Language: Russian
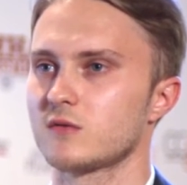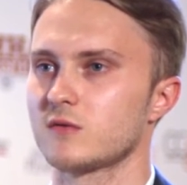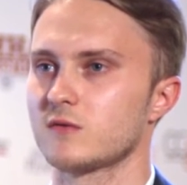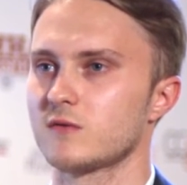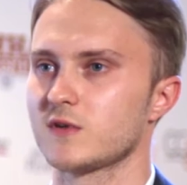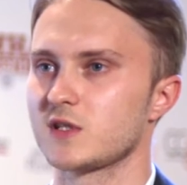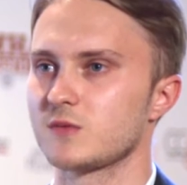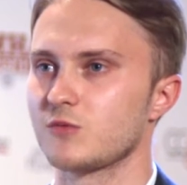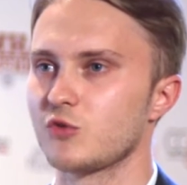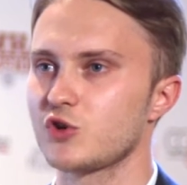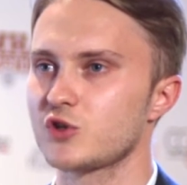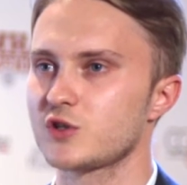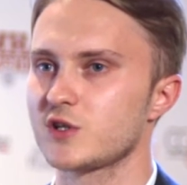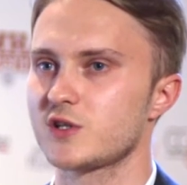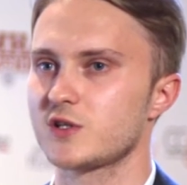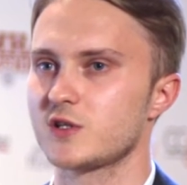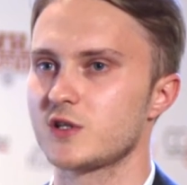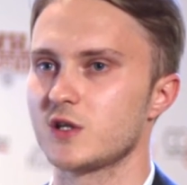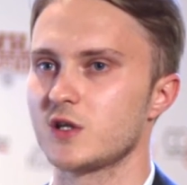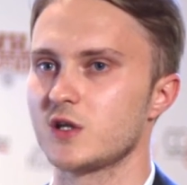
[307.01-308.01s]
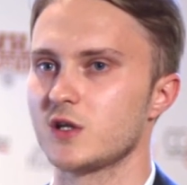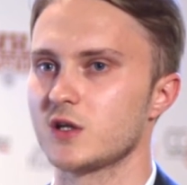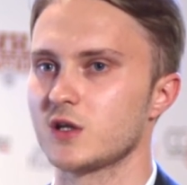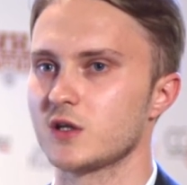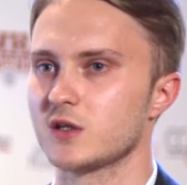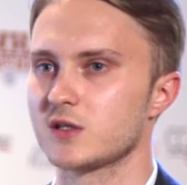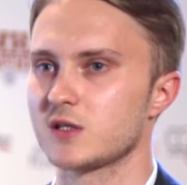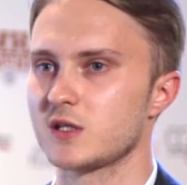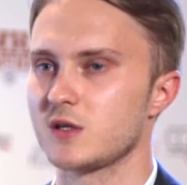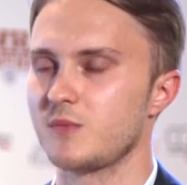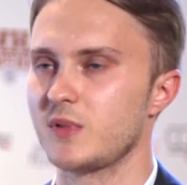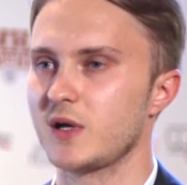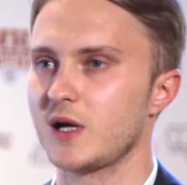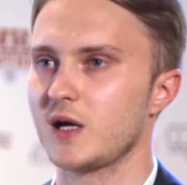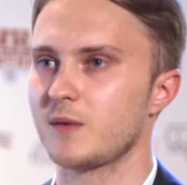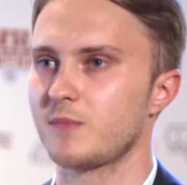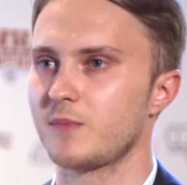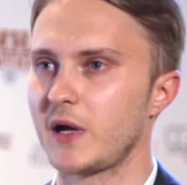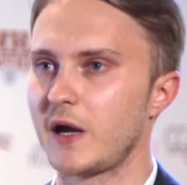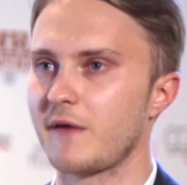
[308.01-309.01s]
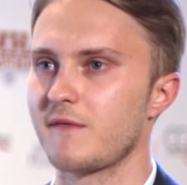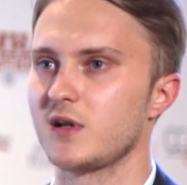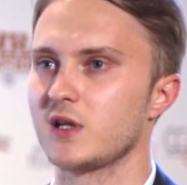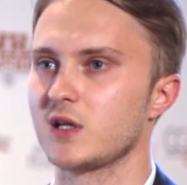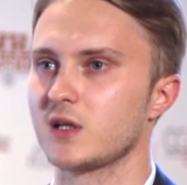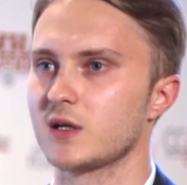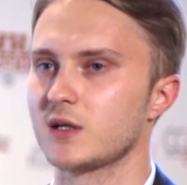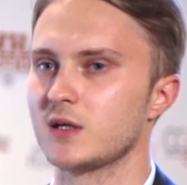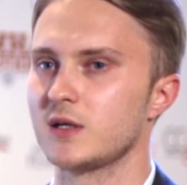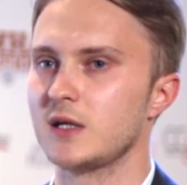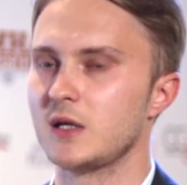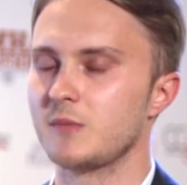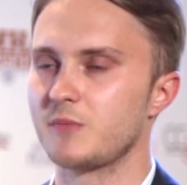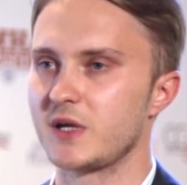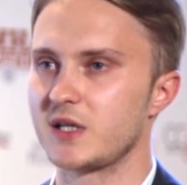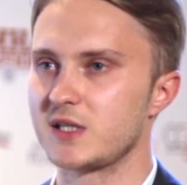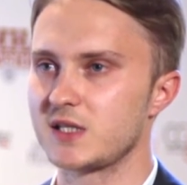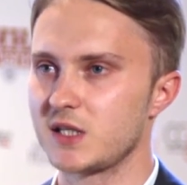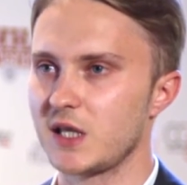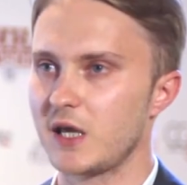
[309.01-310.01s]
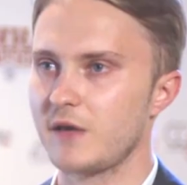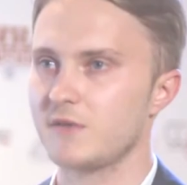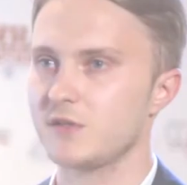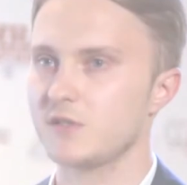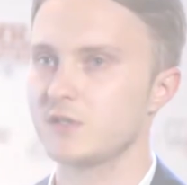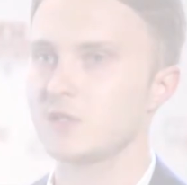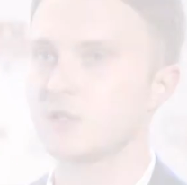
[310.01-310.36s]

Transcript: возможностей себя правильно представить.